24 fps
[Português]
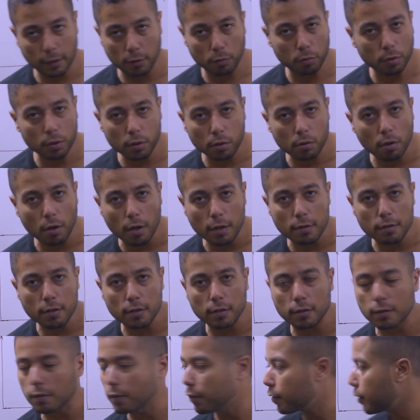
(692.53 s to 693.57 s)
as duas
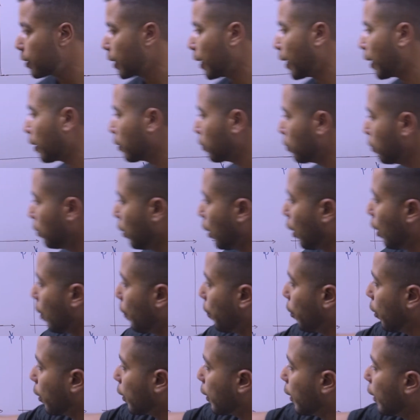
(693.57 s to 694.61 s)
coisas, certo?
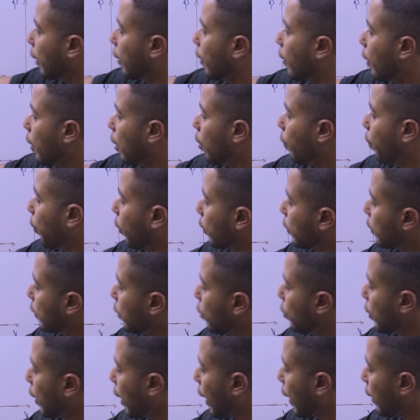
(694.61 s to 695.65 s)
Porque eu posso ter
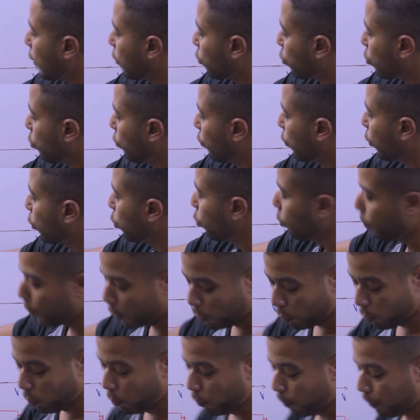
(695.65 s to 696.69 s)
um gás com volume
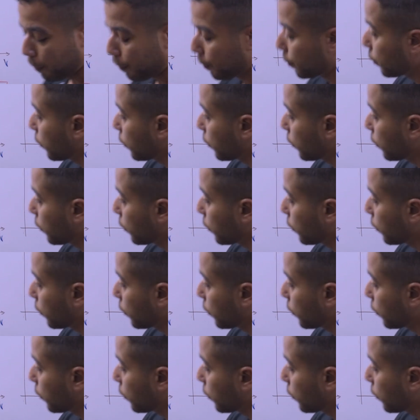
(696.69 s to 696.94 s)
1